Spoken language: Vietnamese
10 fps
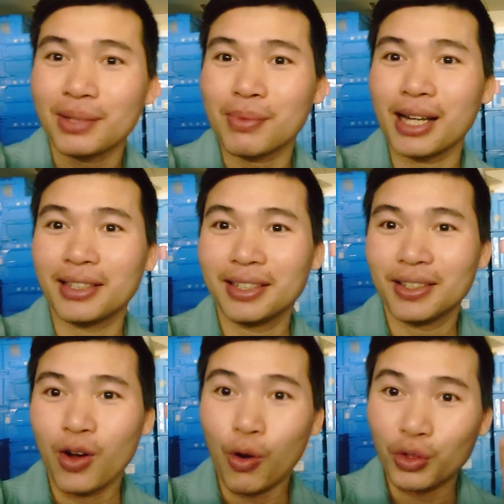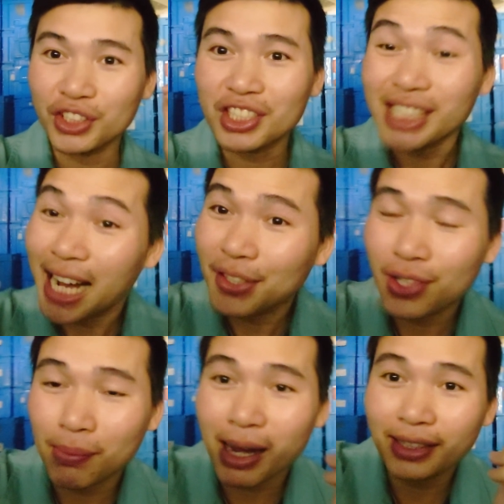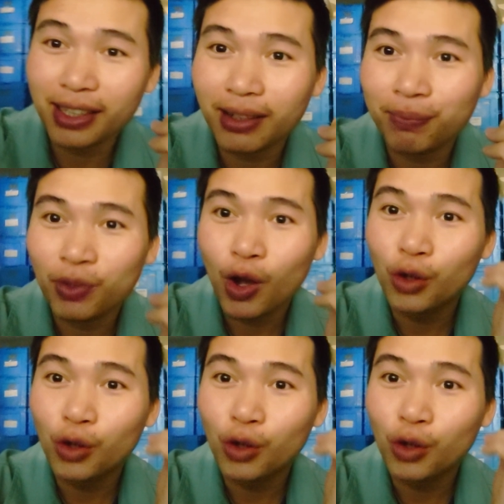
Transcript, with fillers: chứ các bạn, họ còn dịch sai cho các bạn nhá.